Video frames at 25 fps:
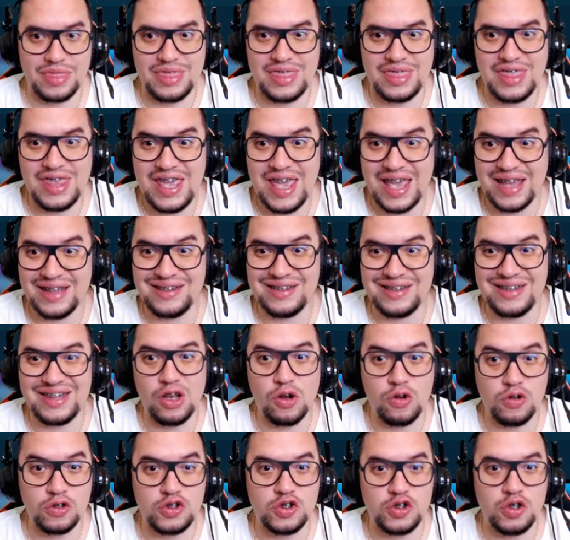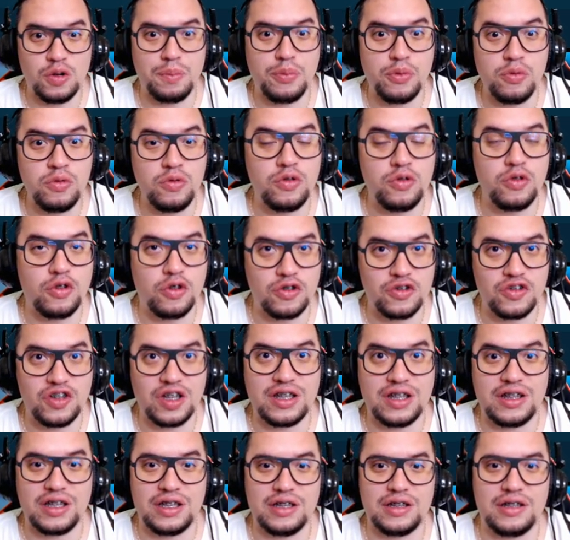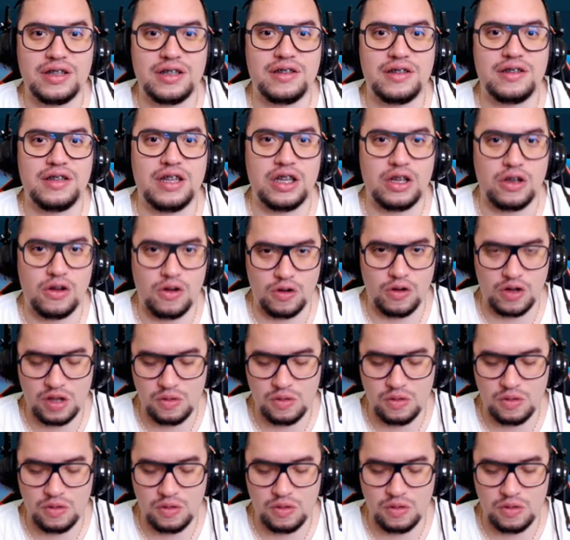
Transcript: 18.75.